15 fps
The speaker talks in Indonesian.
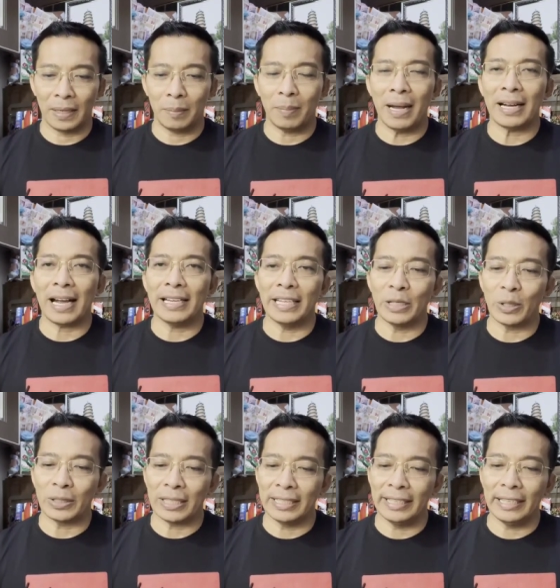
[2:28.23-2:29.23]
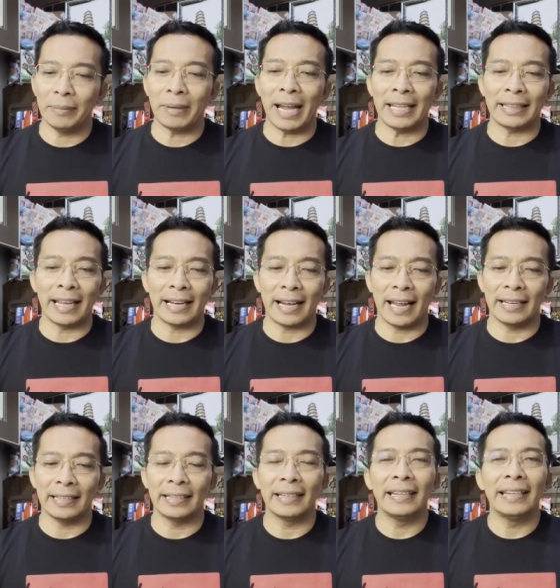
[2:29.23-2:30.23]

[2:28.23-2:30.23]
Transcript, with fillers: Maka Yesus sendiri mengatakan,